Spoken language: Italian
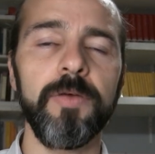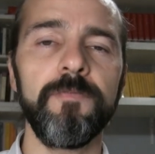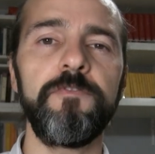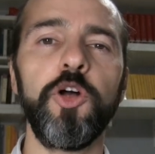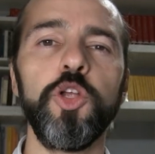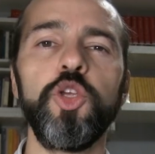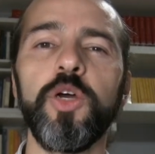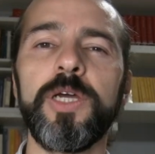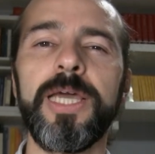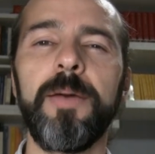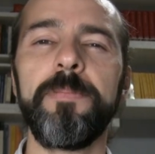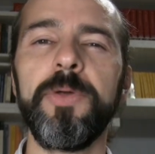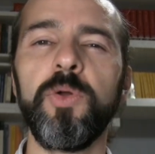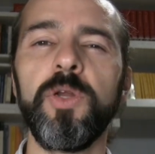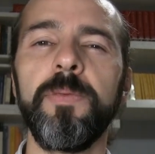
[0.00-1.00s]
Voglio che
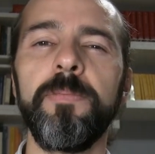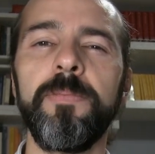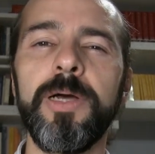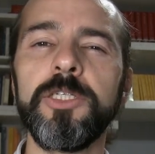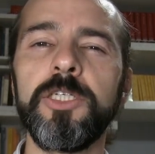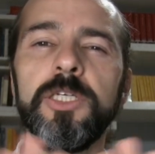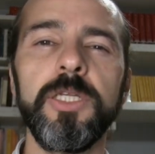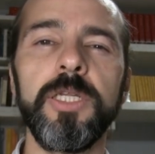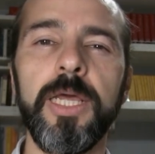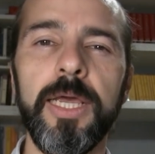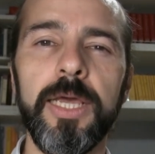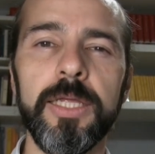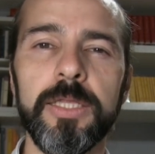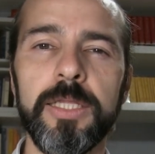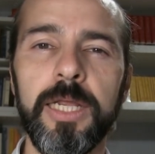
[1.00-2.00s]
abbia
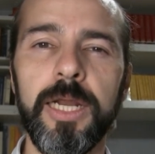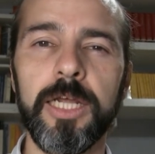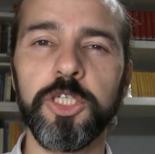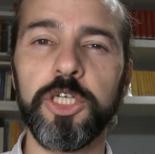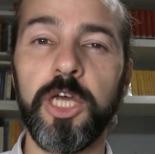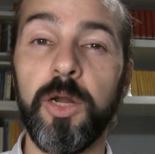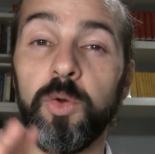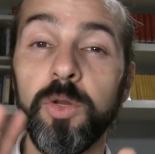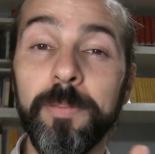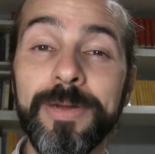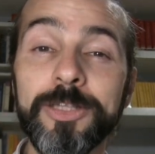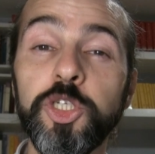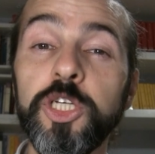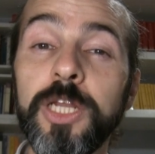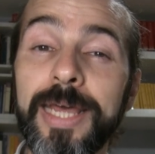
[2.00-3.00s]
un'immagine della scena,
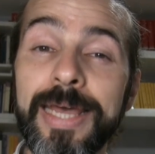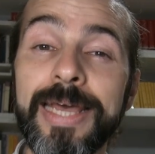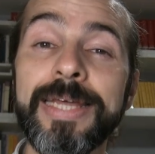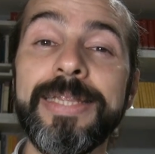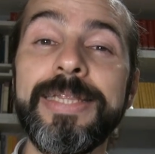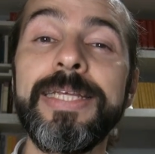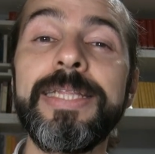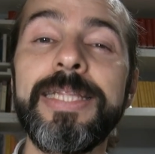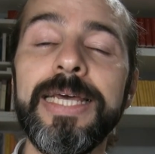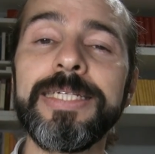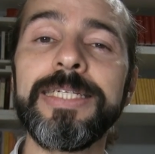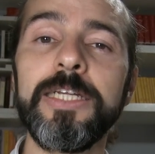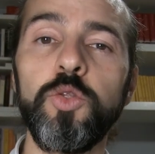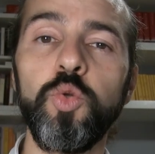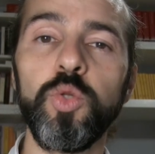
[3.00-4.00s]
un'immagine di te
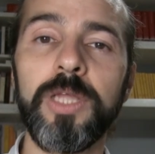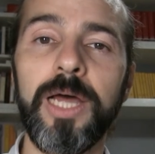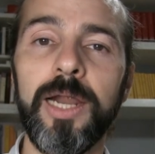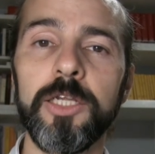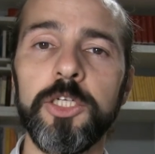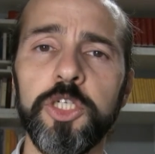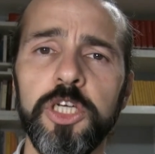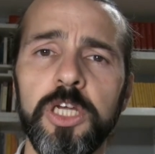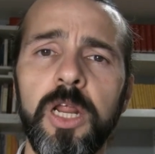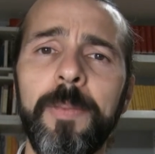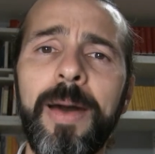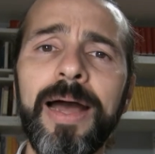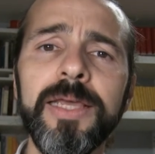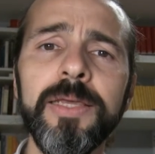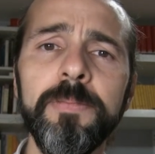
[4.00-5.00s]
seduta al
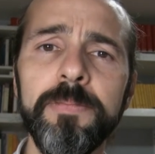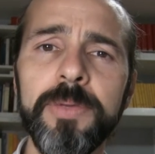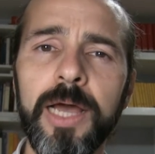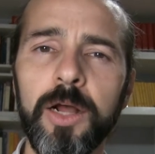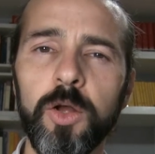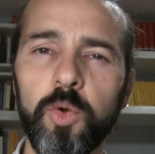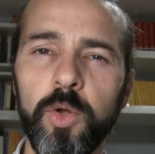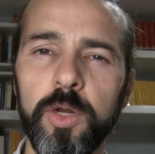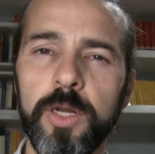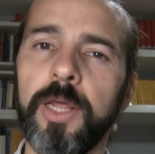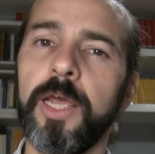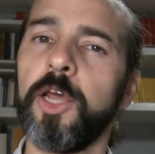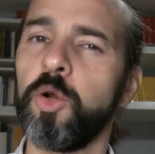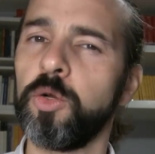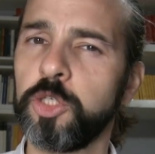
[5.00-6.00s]
cinema, in bianco e
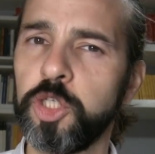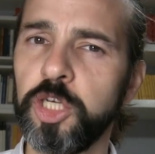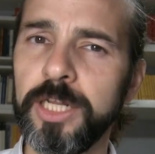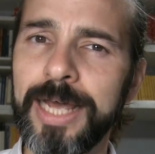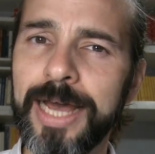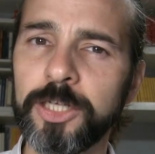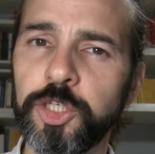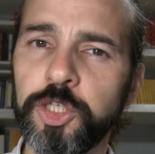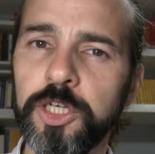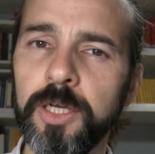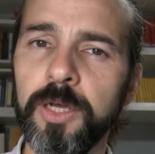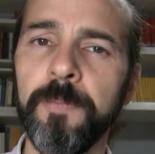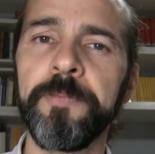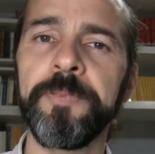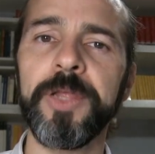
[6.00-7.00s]
nero. Ci
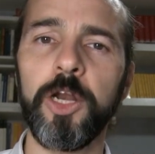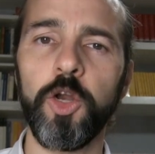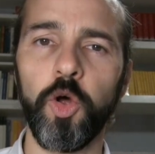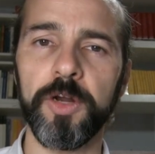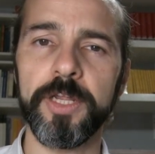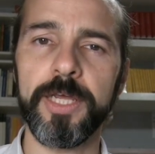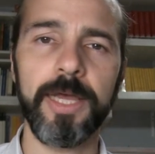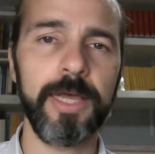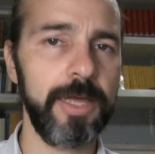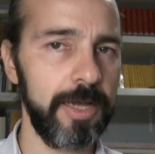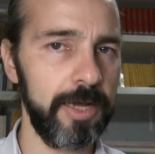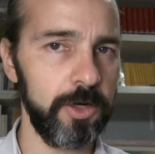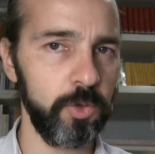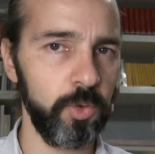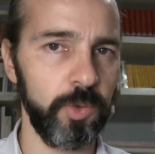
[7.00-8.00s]
riesci? Lori
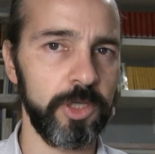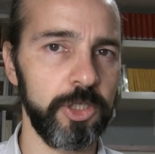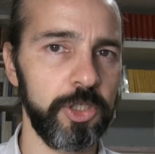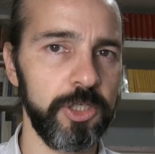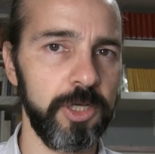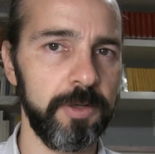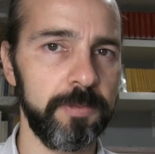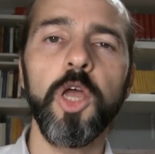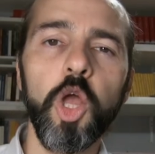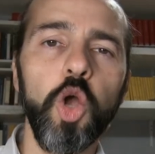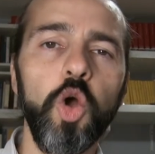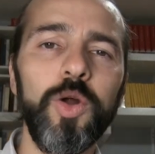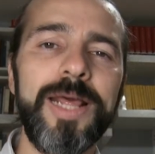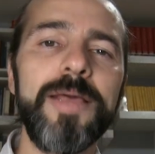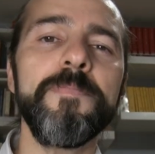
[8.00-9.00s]
annuisce.
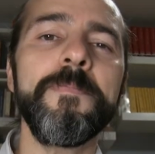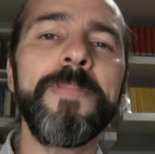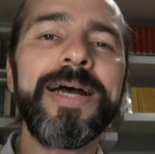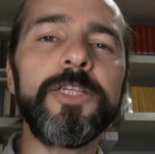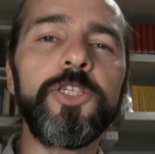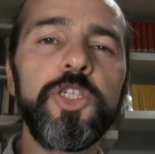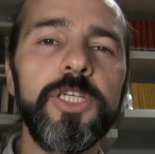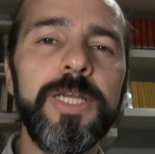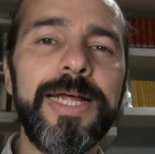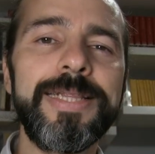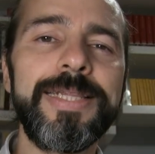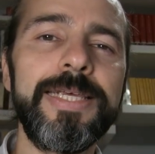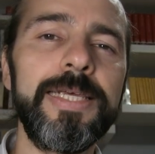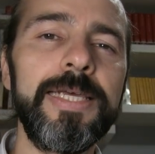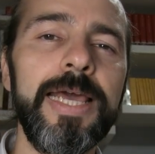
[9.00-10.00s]
Ora immagina
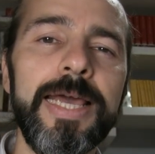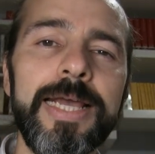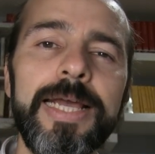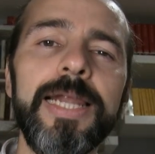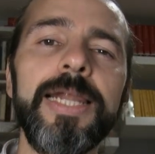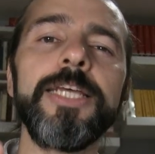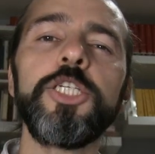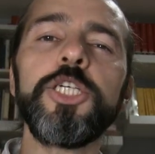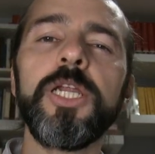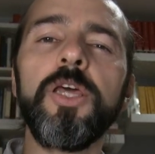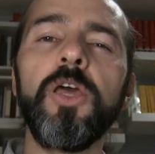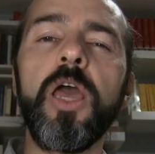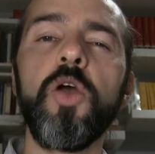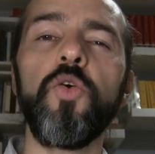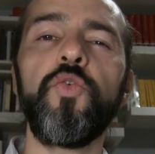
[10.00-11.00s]
di
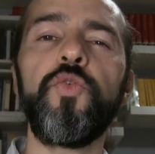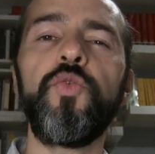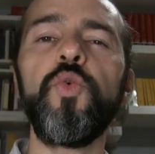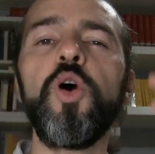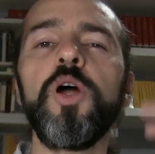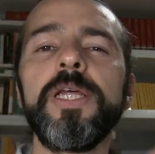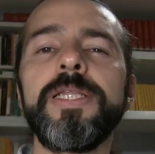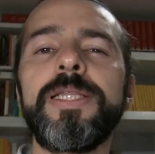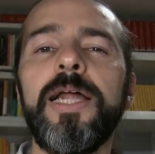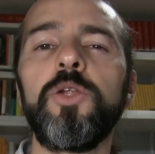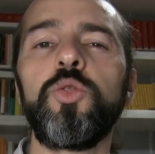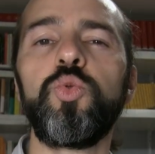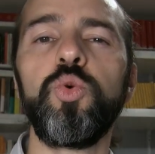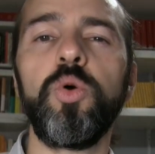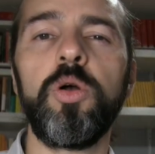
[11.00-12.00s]
galleggiare fuori
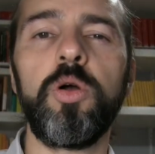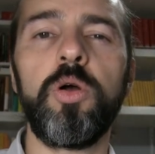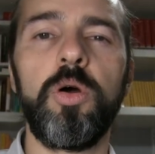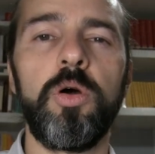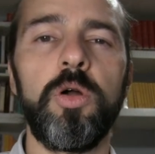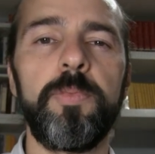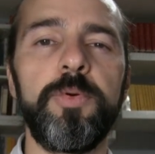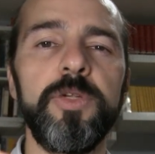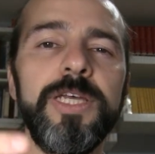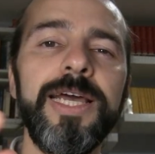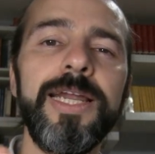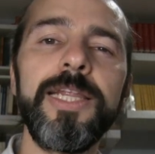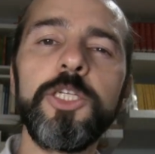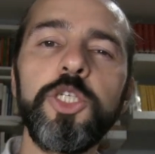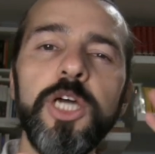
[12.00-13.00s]
dal tuo corpo, di
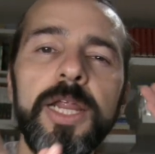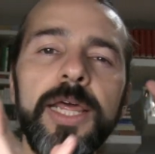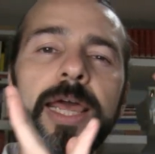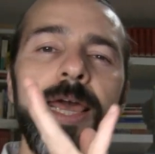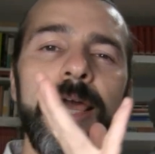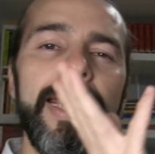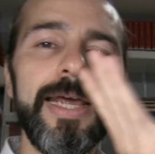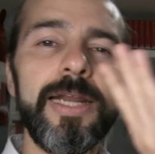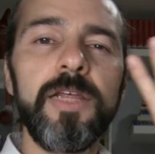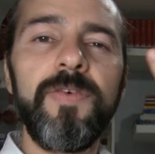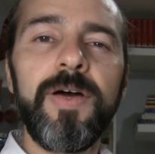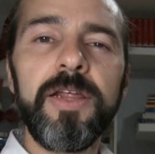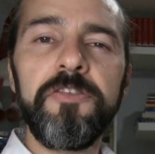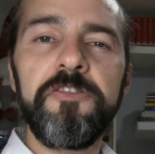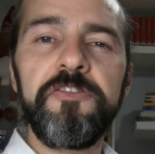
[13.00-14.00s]
galleggiare e
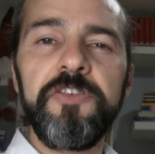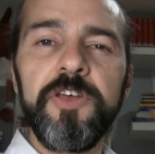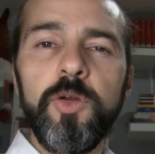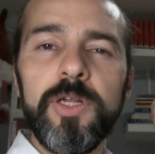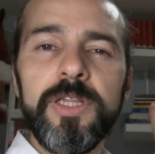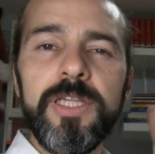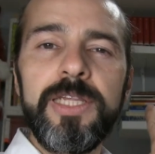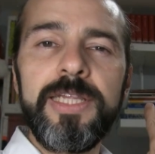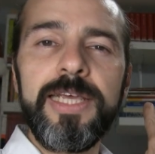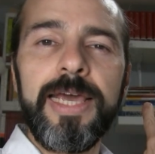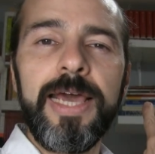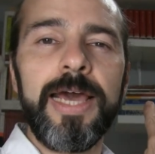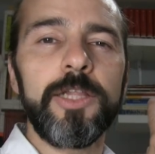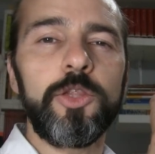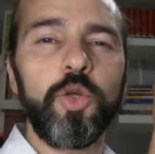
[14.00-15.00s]
arrivare fino a
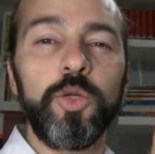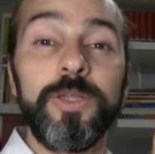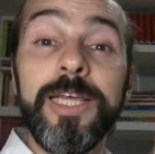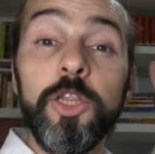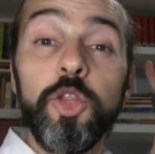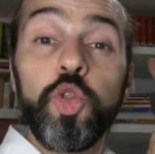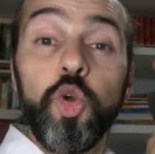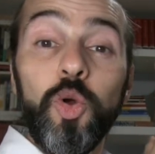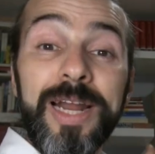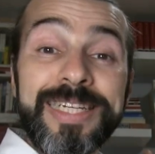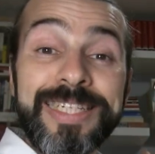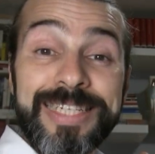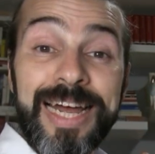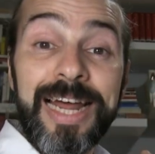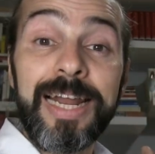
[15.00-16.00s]
dietro, dentro la
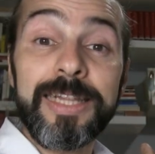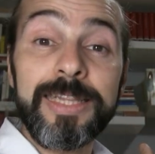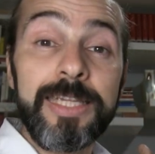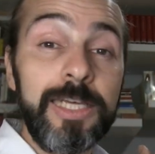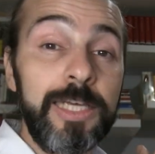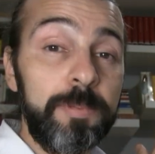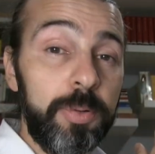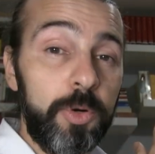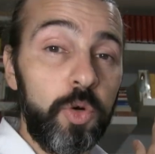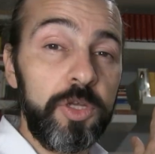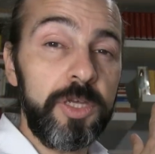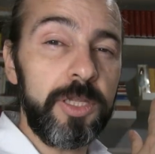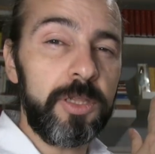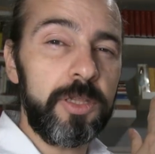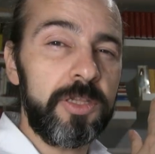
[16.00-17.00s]
sala di
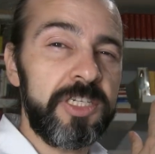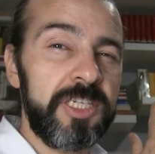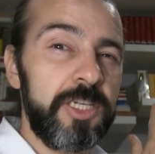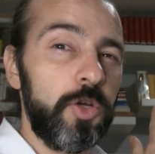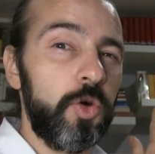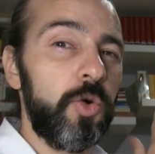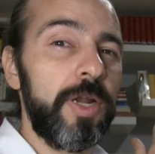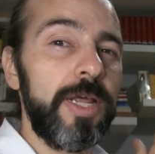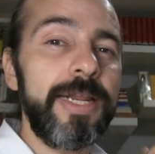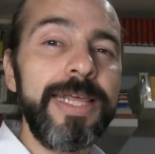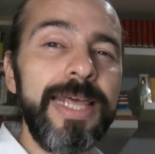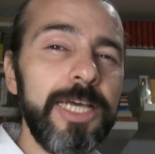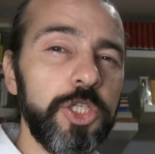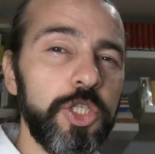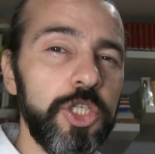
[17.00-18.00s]
proiezione.
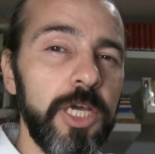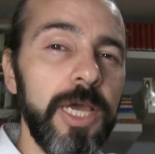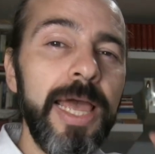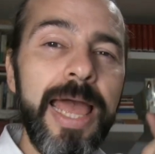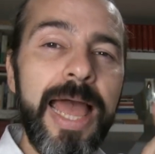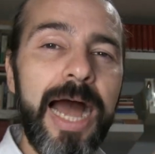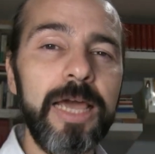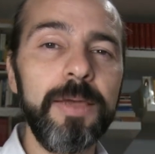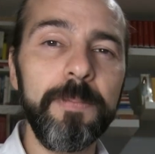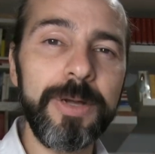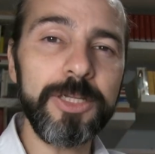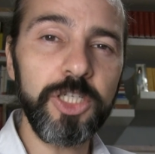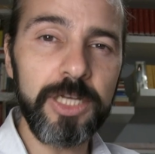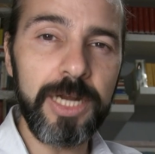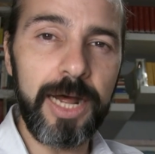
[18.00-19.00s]
Riesci a
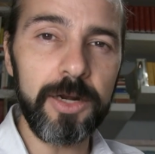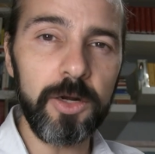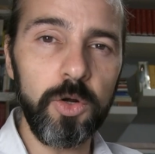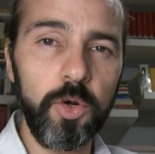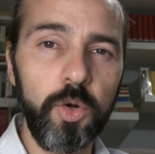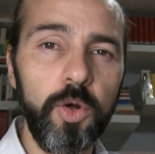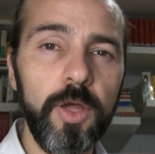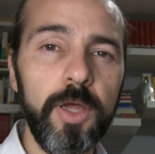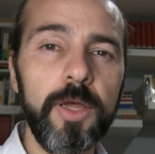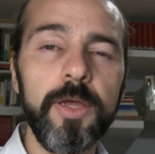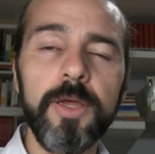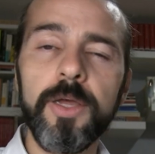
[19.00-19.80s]
immaginarlo?